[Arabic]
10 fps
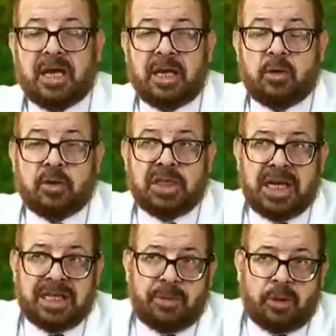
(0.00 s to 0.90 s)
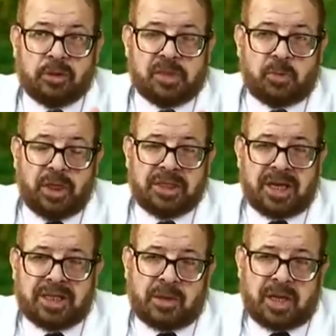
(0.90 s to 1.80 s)
الجديري ده بيقعد اسبوعين
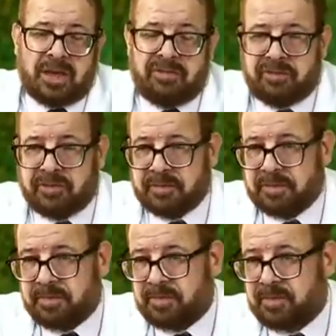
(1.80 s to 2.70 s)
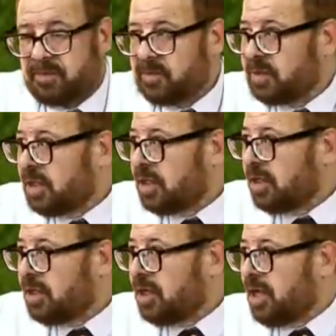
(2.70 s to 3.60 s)
ثلاثه ويخف
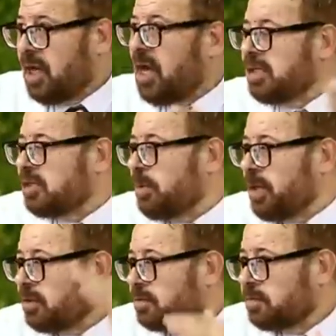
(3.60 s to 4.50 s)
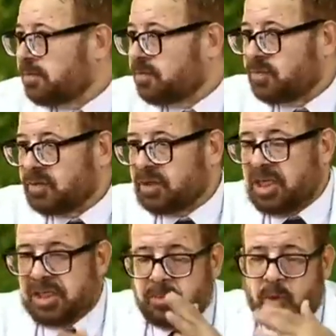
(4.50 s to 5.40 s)
الحصبه
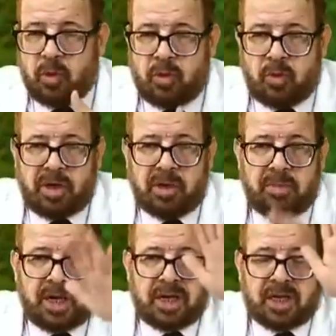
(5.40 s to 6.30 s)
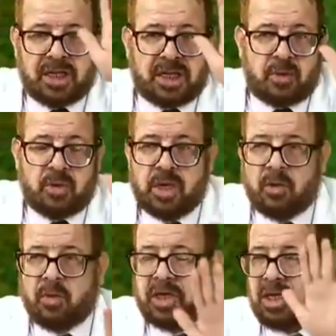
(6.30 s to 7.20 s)
جسمه كله محمر كده
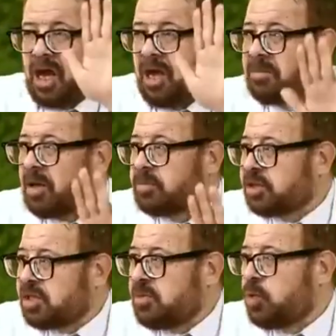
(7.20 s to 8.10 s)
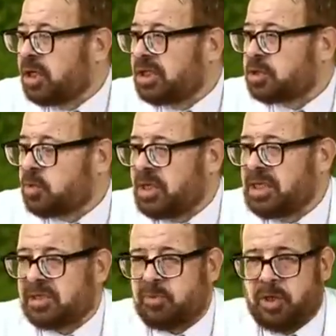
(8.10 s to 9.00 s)
وعينيه حمراء وتسيبه كده
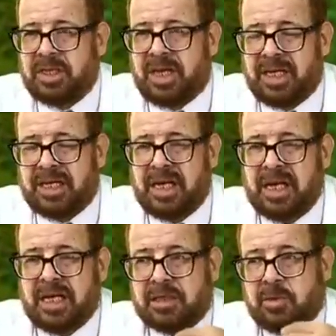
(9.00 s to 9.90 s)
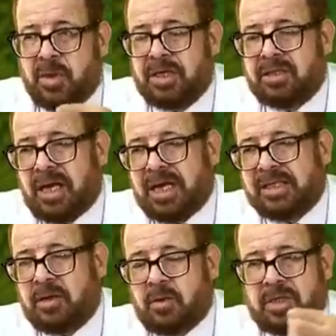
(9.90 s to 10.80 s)
شويه اسبوعين ثلاثه شويه
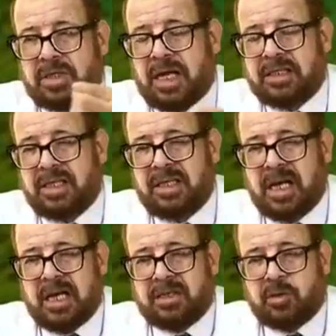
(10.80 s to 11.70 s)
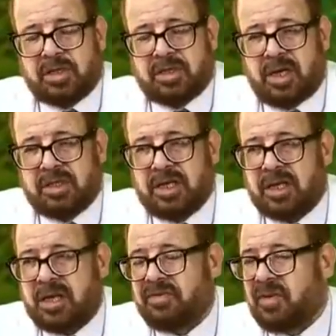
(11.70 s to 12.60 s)
عسل كل ساعتين شويه
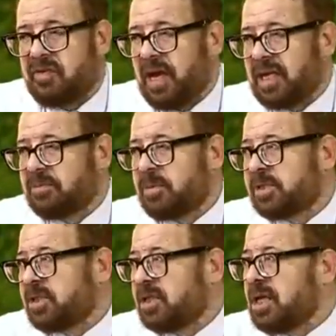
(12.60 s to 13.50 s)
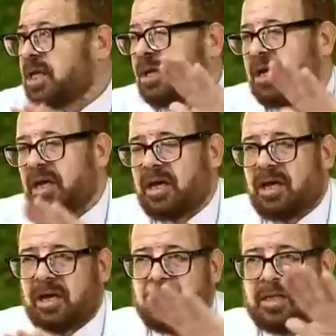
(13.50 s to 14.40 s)
سلطه خفيفه حاجات بسيطه آه،
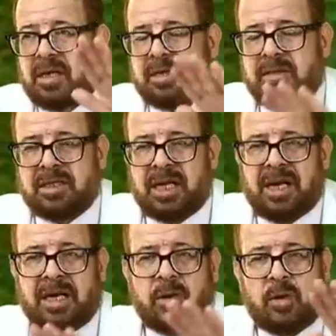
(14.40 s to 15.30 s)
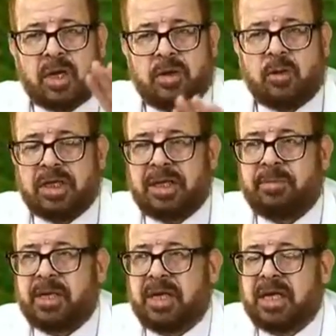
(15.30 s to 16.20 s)
آه، ندلك له جلده
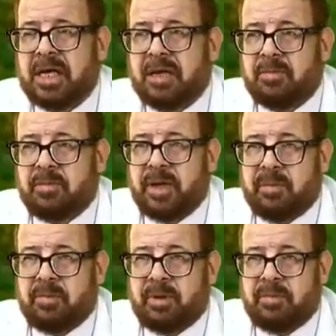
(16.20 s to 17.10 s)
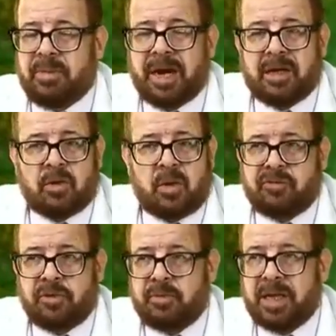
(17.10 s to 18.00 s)
كده بايه بمغري
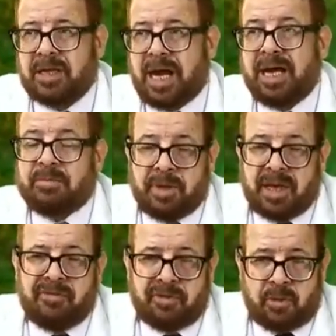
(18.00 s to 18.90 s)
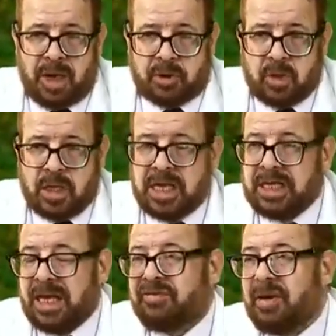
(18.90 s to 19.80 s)
قرنفل بيخف لوحده
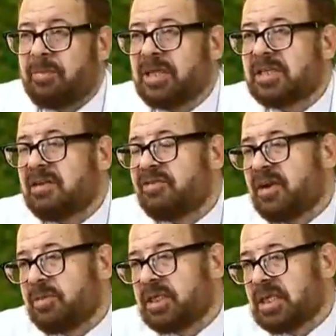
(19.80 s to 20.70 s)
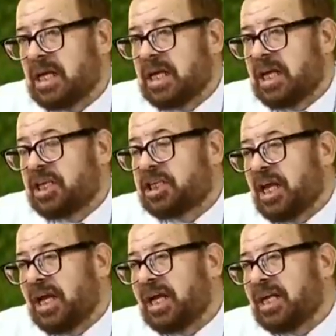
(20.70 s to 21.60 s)
يعني في امراض سيلف ليميتد
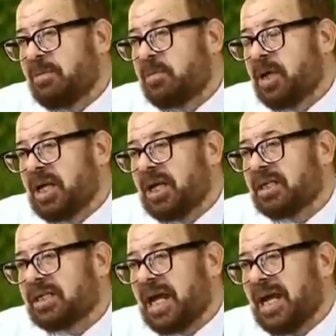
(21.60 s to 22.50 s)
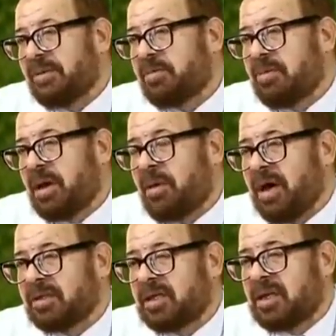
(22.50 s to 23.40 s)
الشيء الغريب ان احنا ساعات بيبقى
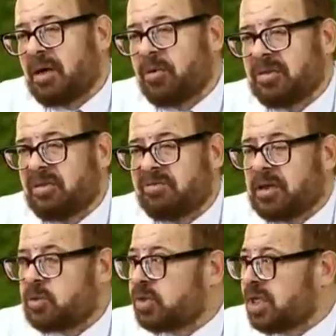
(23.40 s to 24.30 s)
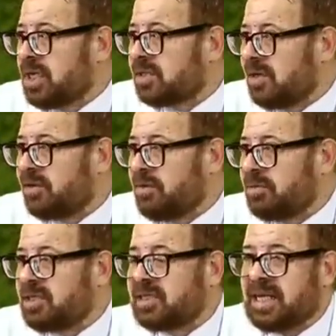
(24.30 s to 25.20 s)
بعض الامراض الفيروسيه سيلف
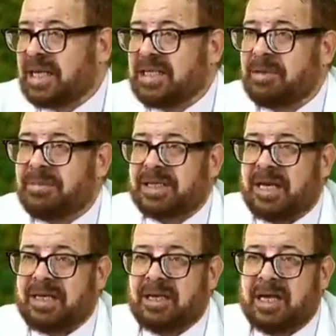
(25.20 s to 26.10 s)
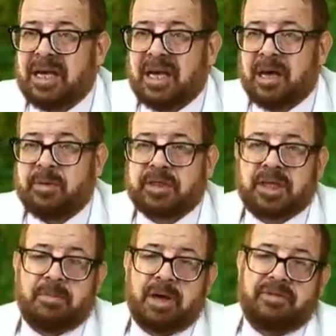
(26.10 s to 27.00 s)
ليميتد زي مثلا
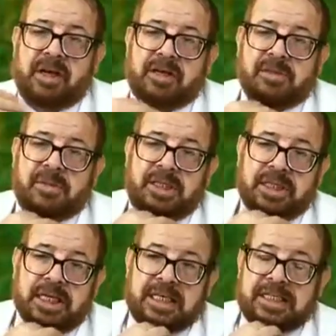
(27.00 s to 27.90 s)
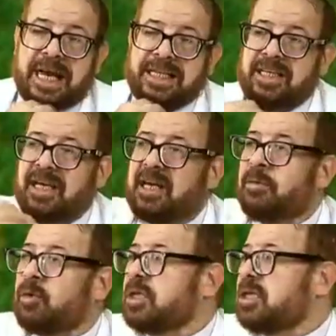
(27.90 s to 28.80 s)
ابشتاين باي فيروس مثلا ساعات
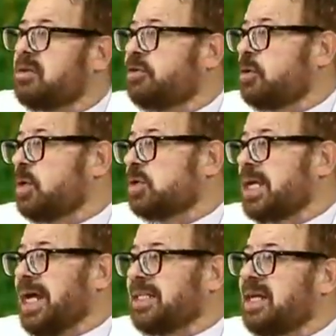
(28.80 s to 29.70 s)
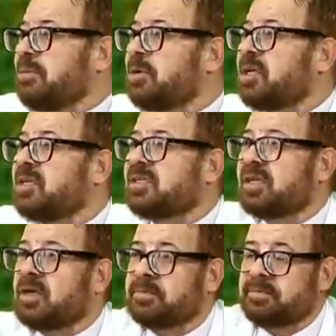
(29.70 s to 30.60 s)
يلهب الغدد الليمفاويه وساعات يلهب الخصيه